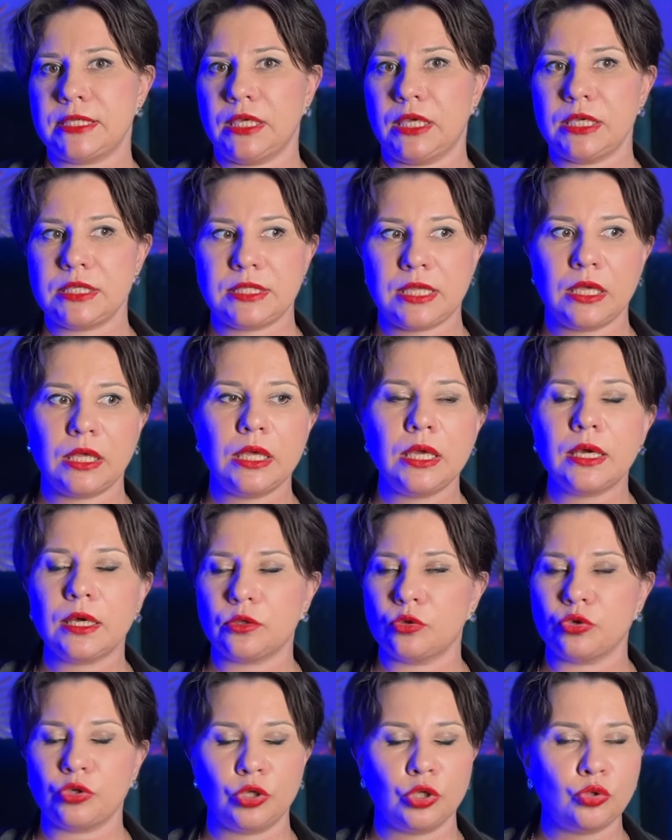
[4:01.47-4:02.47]
Есть такие,
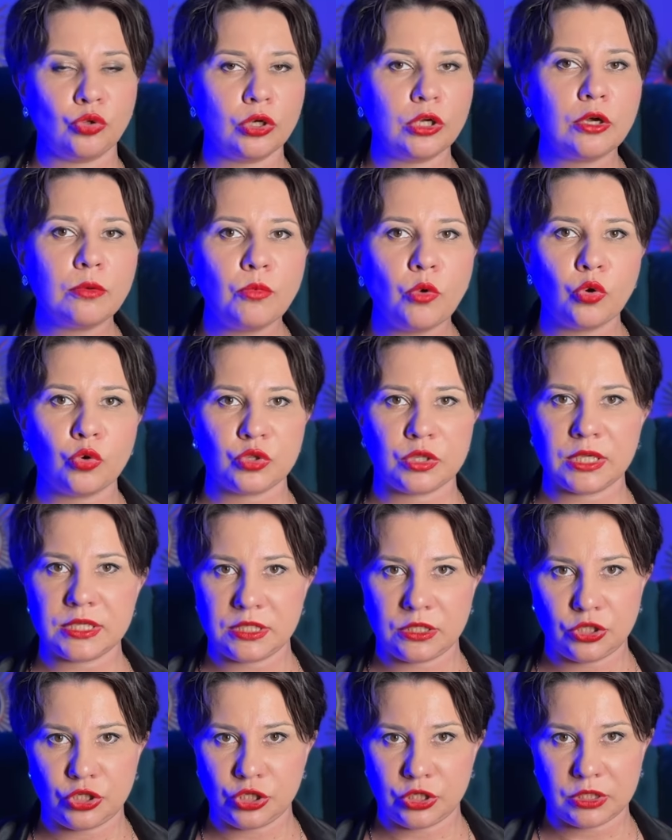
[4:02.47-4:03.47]
которые не только могут
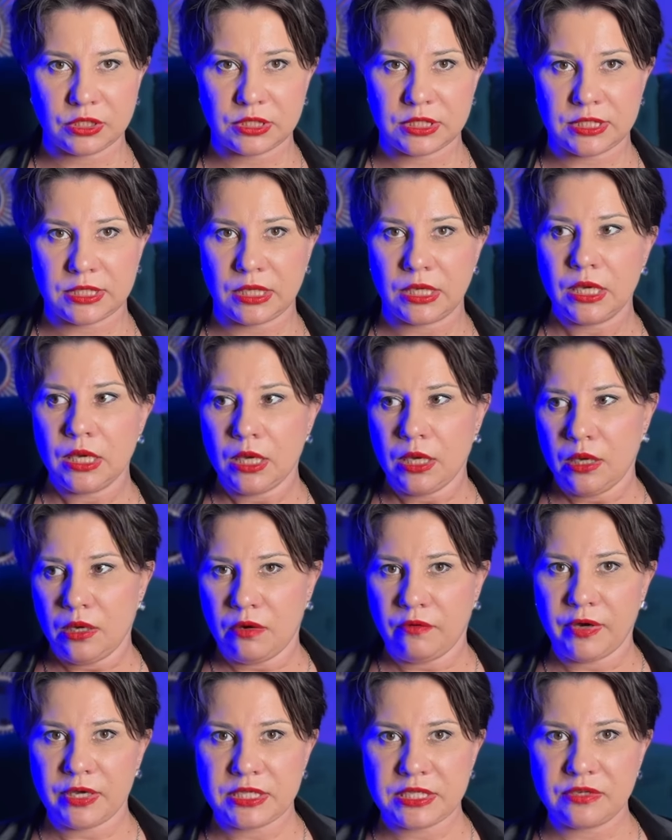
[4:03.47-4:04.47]
достичь эрекции,
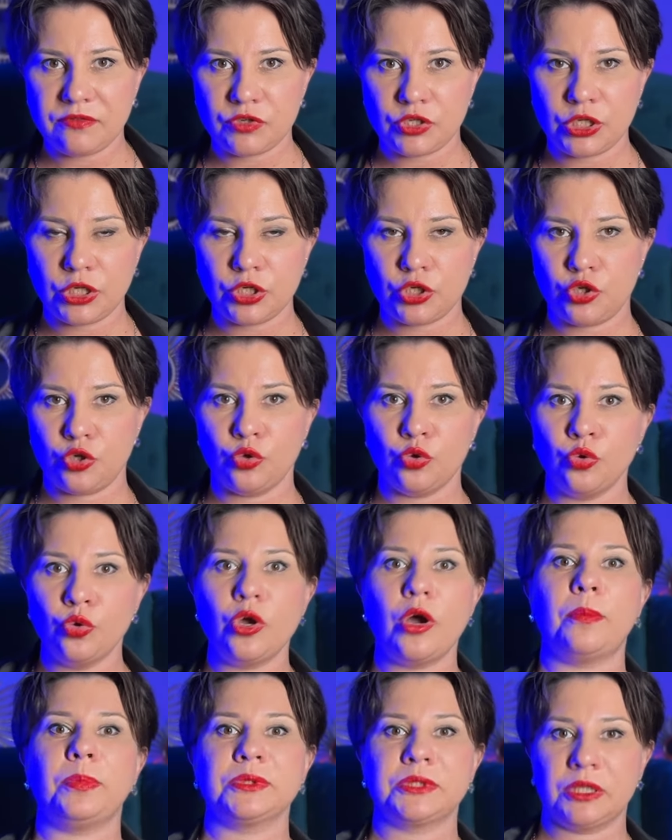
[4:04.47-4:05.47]
войти в женщину, но и
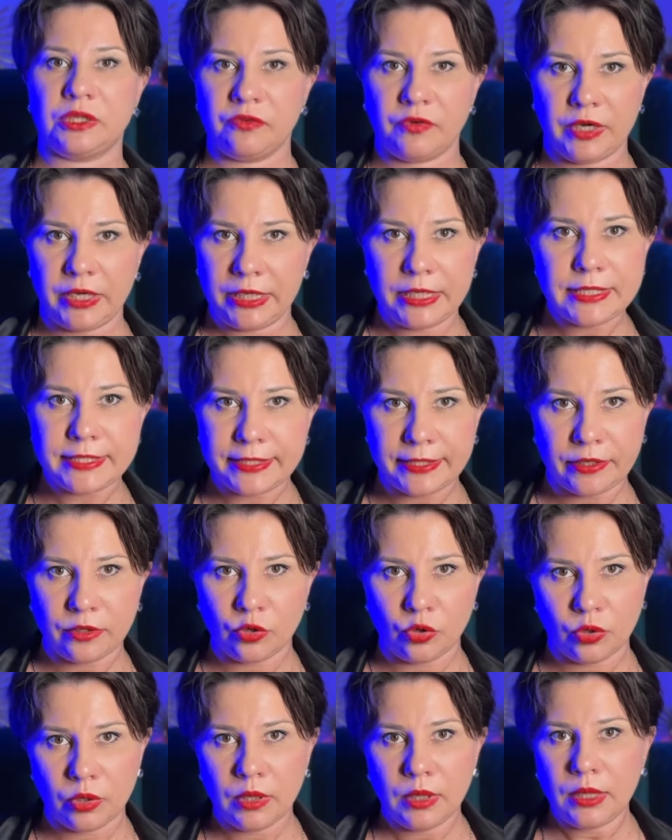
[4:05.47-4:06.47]
оплодотворить
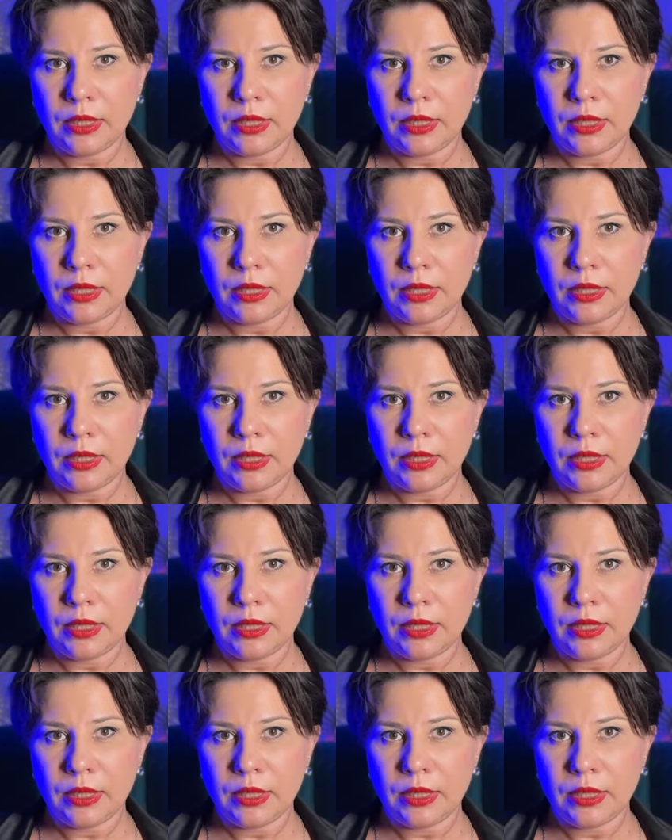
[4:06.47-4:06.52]
ее,